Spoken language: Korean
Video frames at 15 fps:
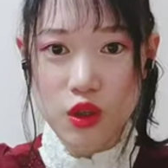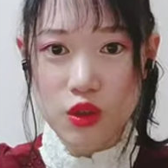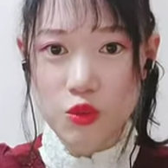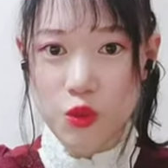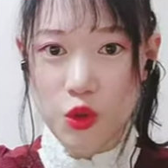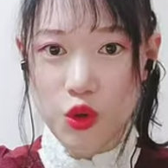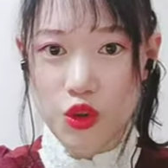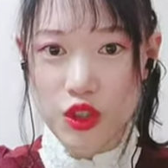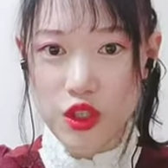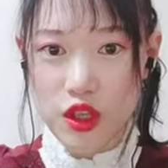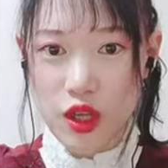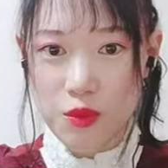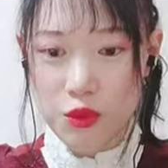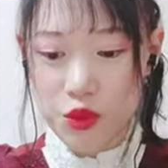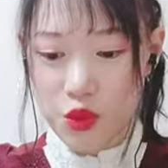
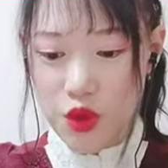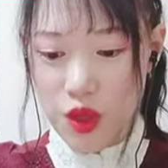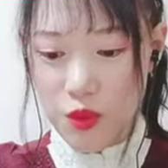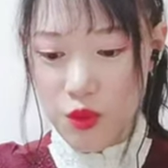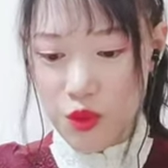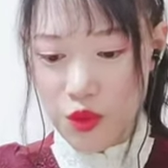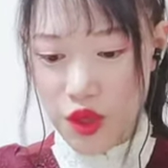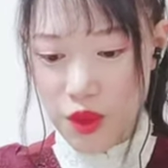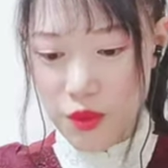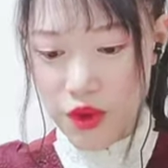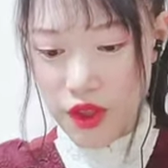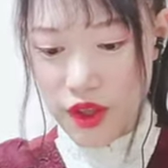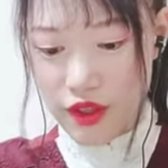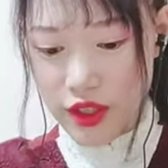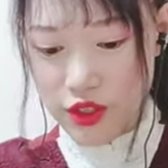목걸이를 한번 또 해보,
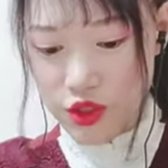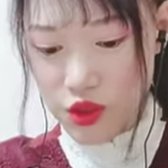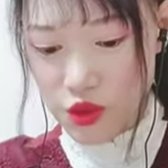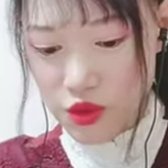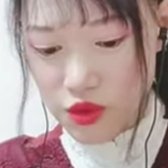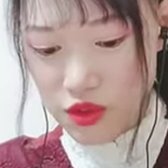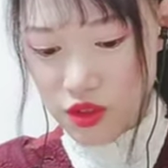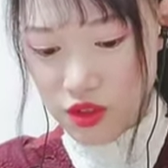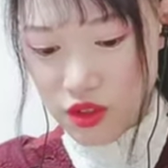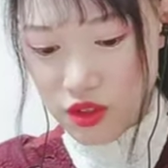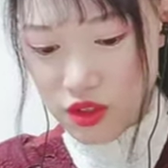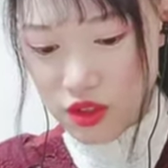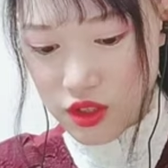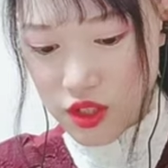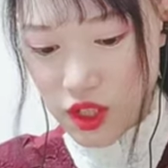해봐야겠죠?
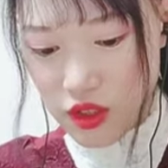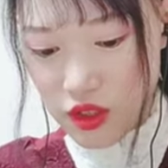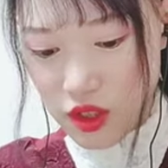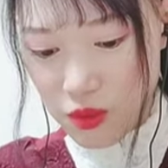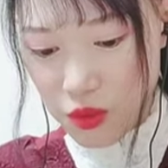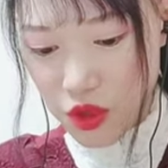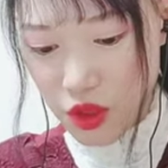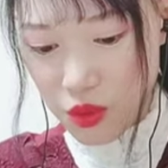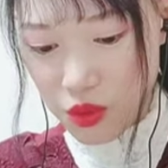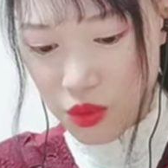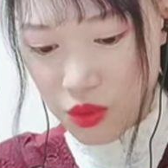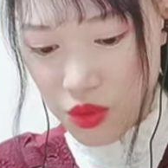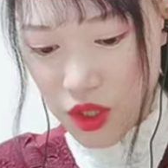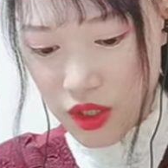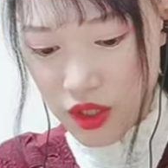시착을 한번
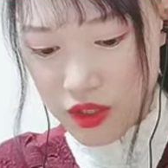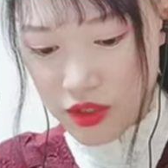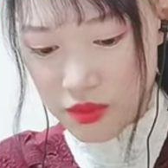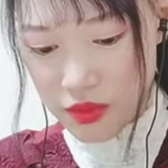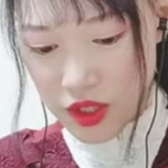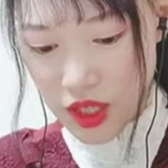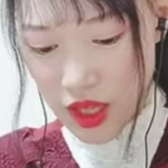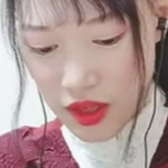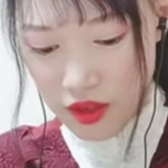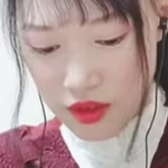해보도록 하겠습니다.